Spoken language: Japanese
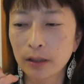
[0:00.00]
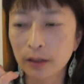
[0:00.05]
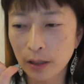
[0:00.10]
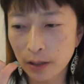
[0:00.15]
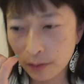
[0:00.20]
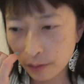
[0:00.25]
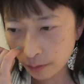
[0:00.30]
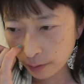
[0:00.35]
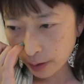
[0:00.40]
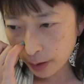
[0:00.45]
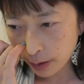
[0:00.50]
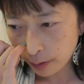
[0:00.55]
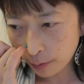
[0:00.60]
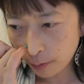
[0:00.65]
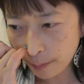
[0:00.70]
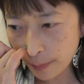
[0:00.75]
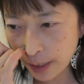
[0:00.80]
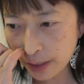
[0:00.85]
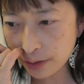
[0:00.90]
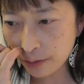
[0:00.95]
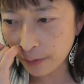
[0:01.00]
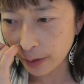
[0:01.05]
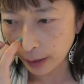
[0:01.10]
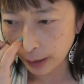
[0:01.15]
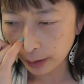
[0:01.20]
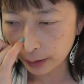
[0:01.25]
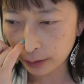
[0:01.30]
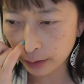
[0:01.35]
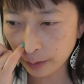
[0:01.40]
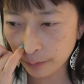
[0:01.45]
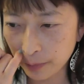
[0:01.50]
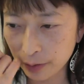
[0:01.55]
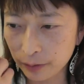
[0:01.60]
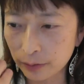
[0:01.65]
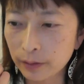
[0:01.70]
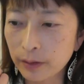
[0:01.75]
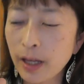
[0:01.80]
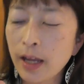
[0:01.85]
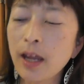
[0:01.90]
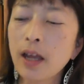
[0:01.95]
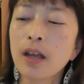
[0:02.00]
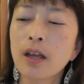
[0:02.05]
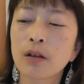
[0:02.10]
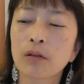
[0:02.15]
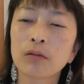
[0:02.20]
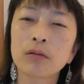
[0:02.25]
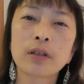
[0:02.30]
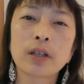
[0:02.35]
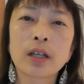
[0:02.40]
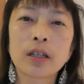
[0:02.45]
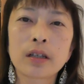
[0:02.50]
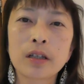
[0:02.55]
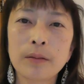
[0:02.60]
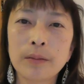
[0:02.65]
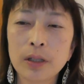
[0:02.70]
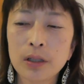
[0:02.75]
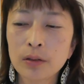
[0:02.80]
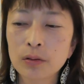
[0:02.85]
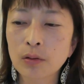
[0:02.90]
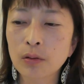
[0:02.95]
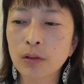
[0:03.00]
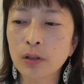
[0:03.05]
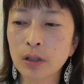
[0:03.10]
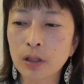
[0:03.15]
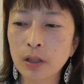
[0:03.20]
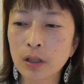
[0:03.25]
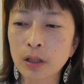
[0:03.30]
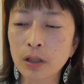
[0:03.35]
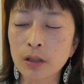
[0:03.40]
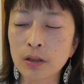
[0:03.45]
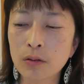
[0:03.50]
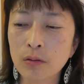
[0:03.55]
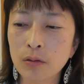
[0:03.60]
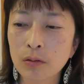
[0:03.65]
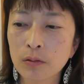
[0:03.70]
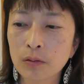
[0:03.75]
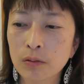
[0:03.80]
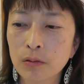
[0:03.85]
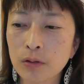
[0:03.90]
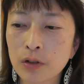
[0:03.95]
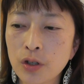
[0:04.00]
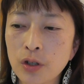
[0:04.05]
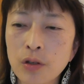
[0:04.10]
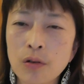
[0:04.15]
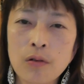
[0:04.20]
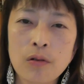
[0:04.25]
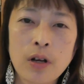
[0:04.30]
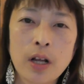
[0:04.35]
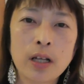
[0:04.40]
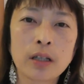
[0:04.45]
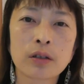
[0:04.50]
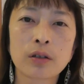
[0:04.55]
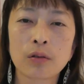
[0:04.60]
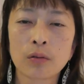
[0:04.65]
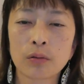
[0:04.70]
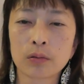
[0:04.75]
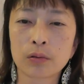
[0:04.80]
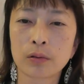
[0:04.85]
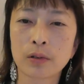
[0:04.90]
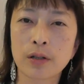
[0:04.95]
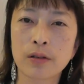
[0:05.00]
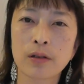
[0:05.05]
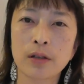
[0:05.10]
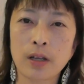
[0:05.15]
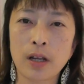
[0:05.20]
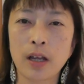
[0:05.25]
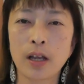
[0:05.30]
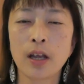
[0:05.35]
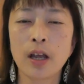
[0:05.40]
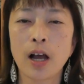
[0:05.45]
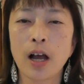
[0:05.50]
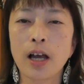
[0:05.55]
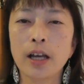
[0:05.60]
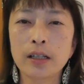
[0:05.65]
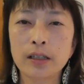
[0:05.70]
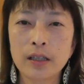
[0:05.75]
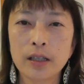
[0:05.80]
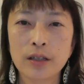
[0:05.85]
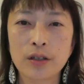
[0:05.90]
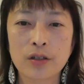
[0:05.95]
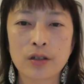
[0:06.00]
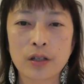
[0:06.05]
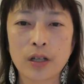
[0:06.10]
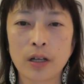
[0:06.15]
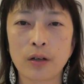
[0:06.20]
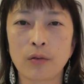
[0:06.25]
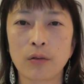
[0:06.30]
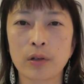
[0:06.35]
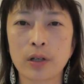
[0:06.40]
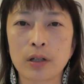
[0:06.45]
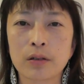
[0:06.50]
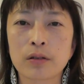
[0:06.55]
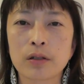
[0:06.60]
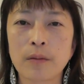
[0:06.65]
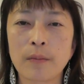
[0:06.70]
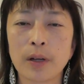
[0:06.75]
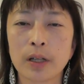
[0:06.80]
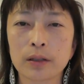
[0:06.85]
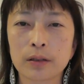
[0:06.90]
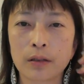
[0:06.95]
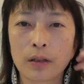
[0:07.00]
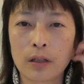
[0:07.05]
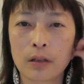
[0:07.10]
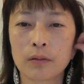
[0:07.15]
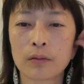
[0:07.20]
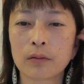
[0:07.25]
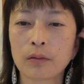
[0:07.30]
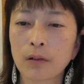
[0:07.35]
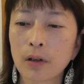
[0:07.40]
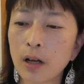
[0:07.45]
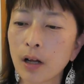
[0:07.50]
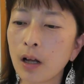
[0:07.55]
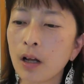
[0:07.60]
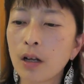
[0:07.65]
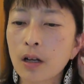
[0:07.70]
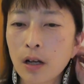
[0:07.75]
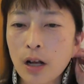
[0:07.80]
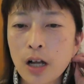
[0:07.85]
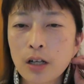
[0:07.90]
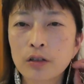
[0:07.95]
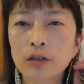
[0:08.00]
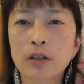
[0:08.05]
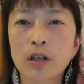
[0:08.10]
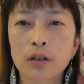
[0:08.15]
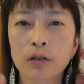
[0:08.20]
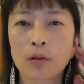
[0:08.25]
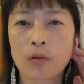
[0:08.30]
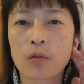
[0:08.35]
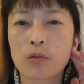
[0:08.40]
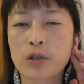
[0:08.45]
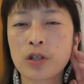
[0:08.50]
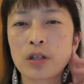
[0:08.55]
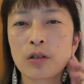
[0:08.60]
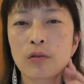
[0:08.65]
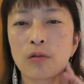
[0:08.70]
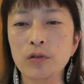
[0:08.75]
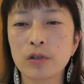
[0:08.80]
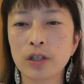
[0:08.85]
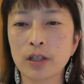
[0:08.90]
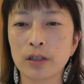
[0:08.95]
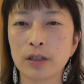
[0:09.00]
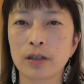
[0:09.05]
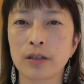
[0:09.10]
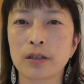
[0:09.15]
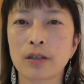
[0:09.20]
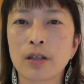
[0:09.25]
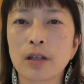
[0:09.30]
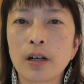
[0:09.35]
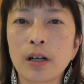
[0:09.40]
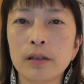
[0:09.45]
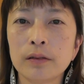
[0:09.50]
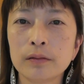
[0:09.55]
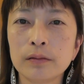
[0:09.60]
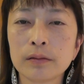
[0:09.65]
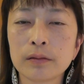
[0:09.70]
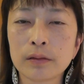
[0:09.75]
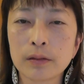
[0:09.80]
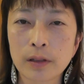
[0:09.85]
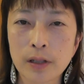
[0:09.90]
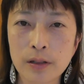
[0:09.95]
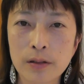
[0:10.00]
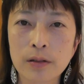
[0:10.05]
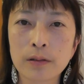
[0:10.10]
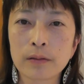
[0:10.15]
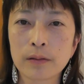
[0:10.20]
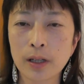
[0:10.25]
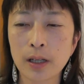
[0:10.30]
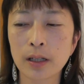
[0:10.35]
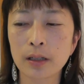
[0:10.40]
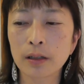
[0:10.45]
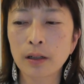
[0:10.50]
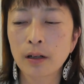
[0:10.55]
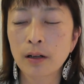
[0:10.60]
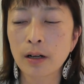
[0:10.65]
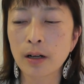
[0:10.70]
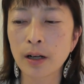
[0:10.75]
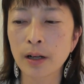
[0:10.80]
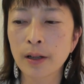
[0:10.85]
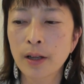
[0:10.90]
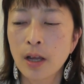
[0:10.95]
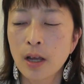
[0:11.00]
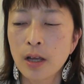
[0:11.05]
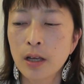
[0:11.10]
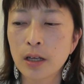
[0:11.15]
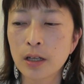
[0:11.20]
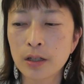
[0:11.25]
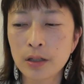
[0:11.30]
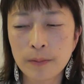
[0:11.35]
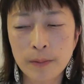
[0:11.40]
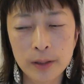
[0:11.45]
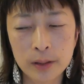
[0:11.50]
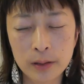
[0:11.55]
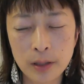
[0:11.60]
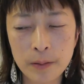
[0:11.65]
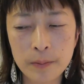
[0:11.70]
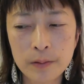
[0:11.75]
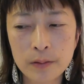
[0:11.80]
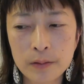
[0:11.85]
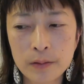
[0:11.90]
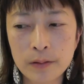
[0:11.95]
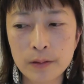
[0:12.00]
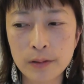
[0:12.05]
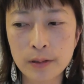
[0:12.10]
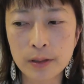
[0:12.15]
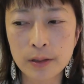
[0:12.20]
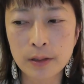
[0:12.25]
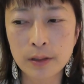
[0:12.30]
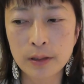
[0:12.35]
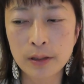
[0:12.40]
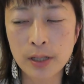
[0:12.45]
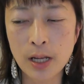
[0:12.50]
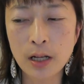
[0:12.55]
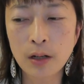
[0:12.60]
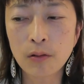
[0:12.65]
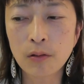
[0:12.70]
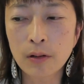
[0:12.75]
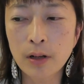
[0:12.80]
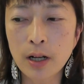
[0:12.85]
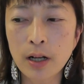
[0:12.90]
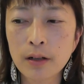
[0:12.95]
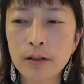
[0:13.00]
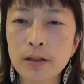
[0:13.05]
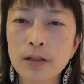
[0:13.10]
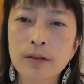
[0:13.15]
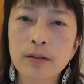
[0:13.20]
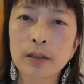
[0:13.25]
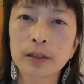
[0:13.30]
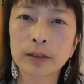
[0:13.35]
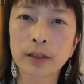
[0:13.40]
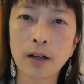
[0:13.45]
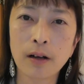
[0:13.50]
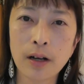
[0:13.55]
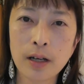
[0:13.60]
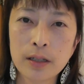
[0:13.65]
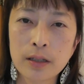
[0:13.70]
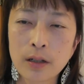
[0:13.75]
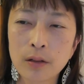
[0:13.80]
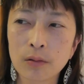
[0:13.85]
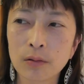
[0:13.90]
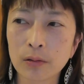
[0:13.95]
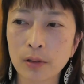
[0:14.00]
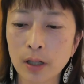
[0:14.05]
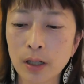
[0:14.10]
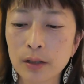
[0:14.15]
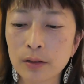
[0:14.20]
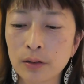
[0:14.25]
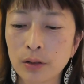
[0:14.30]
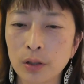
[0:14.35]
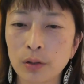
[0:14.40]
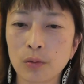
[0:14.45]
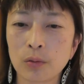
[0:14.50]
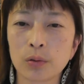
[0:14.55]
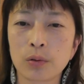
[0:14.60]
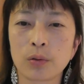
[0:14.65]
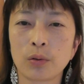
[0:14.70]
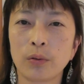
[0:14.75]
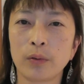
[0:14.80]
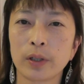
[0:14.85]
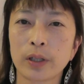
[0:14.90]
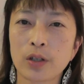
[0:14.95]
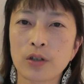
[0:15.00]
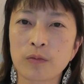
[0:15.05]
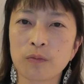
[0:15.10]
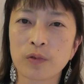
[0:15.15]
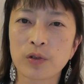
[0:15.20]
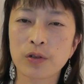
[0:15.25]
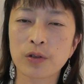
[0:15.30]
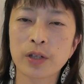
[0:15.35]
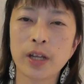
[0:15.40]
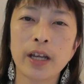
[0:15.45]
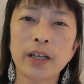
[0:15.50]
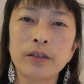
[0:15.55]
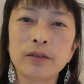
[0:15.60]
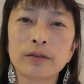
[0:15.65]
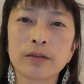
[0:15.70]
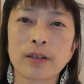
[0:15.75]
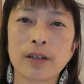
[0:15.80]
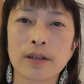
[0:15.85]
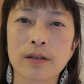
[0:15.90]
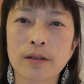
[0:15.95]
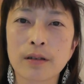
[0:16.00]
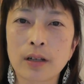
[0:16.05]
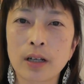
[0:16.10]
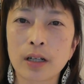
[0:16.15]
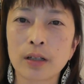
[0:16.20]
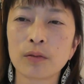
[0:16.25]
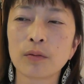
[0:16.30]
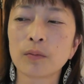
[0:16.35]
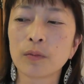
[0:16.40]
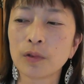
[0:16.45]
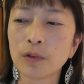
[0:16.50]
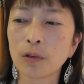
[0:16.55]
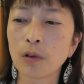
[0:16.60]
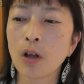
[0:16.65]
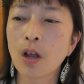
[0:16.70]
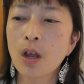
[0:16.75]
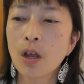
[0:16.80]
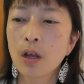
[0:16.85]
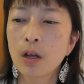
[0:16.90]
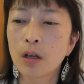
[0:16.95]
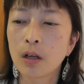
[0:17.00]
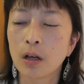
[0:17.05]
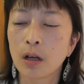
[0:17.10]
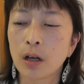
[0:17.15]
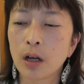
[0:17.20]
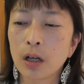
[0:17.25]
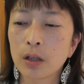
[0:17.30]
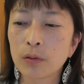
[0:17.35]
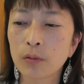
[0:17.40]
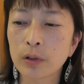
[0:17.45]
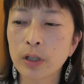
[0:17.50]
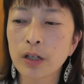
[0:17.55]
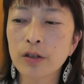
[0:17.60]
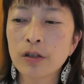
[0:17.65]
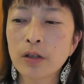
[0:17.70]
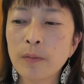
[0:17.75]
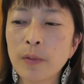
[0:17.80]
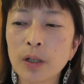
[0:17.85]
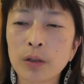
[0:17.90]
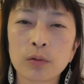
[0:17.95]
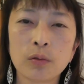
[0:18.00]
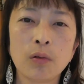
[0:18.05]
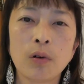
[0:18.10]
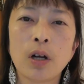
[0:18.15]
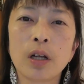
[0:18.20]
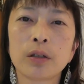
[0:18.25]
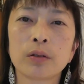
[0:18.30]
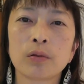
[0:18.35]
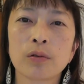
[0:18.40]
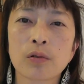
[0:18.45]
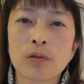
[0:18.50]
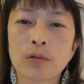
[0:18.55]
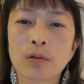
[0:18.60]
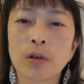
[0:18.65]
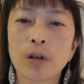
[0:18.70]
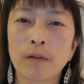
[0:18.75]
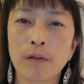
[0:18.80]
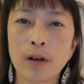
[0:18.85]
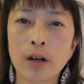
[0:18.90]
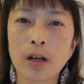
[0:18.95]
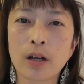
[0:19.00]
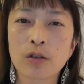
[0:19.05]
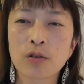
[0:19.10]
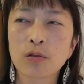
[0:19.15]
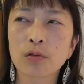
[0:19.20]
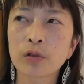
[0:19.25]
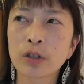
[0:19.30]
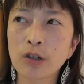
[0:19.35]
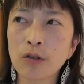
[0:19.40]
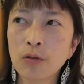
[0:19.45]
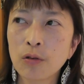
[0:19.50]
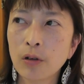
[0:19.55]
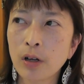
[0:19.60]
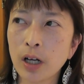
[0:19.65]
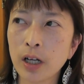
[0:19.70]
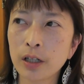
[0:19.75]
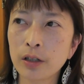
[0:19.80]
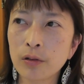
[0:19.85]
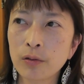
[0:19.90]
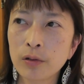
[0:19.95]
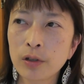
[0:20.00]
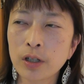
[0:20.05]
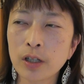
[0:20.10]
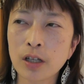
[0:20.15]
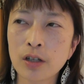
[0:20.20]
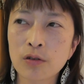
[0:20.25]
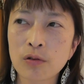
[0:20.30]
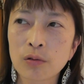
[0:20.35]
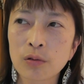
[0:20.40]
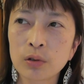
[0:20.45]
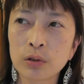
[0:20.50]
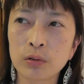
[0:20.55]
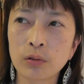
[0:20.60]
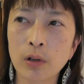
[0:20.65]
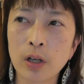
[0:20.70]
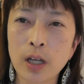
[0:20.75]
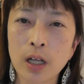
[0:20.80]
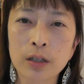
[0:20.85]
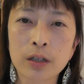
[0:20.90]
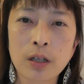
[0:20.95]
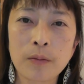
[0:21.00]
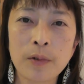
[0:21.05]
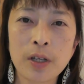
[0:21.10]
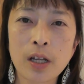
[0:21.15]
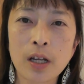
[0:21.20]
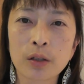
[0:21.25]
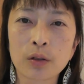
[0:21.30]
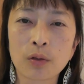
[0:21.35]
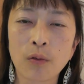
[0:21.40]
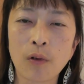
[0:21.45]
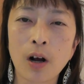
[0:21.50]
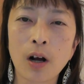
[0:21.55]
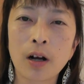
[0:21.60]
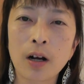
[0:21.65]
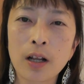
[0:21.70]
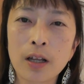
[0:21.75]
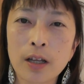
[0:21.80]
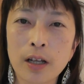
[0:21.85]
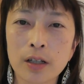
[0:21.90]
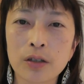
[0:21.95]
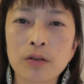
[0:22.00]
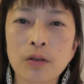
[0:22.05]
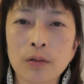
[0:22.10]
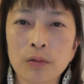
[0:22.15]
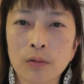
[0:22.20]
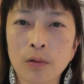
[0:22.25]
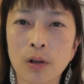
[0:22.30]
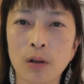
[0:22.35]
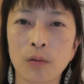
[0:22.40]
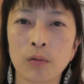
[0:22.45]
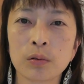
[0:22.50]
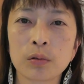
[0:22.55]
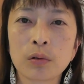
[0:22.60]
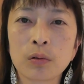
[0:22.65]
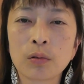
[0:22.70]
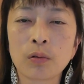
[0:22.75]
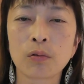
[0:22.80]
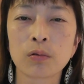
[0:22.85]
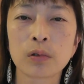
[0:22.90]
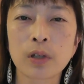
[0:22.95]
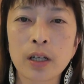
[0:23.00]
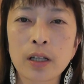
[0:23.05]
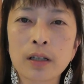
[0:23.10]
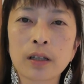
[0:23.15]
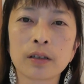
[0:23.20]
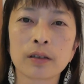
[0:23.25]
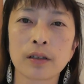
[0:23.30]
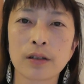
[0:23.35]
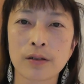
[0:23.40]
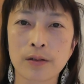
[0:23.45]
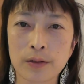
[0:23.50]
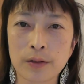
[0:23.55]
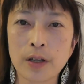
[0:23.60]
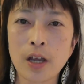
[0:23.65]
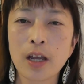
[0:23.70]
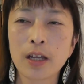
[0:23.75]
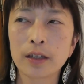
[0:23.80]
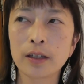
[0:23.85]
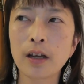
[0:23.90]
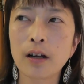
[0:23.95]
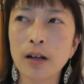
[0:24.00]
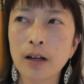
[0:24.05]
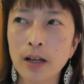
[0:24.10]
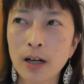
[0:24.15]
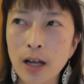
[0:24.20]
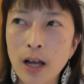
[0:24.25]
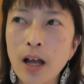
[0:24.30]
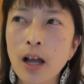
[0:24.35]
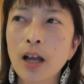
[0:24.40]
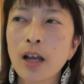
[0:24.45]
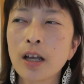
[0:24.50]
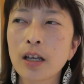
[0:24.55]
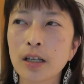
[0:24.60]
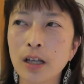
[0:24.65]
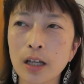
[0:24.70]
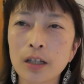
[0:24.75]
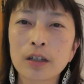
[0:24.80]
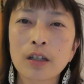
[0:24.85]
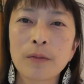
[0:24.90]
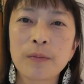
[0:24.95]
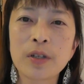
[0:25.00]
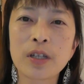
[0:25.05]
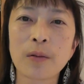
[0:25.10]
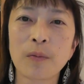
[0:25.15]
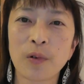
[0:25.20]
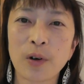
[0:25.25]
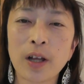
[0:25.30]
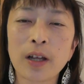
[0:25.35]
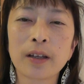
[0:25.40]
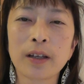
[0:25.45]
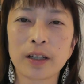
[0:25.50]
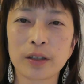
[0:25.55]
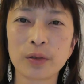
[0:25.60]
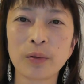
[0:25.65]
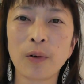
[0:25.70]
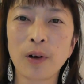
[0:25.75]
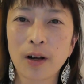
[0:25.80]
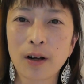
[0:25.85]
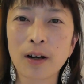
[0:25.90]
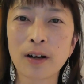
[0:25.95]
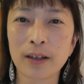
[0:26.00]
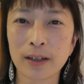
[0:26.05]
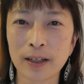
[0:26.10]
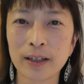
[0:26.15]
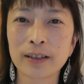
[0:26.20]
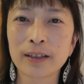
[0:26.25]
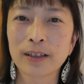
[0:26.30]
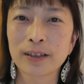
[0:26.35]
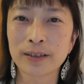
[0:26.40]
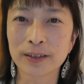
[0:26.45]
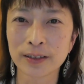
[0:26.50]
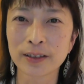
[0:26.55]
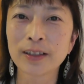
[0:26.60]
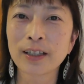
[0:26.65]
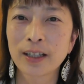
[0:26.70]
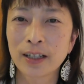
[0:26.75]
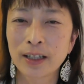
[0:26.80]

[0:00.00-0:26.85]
でそれをまずはやってみるでこのやってみる時にその事業環境とですね相手にしたいお客様っていうのが各々個人個人に違うんですよねだから一番多分成功確率が高いだろうなっていうことを私も伝えるんですけれどもあのお客様がどう反応するかはその業界領域でその人がやってみないとわからないっていうのが本当の答えなんですだからやってみてもらわないとわからないんです。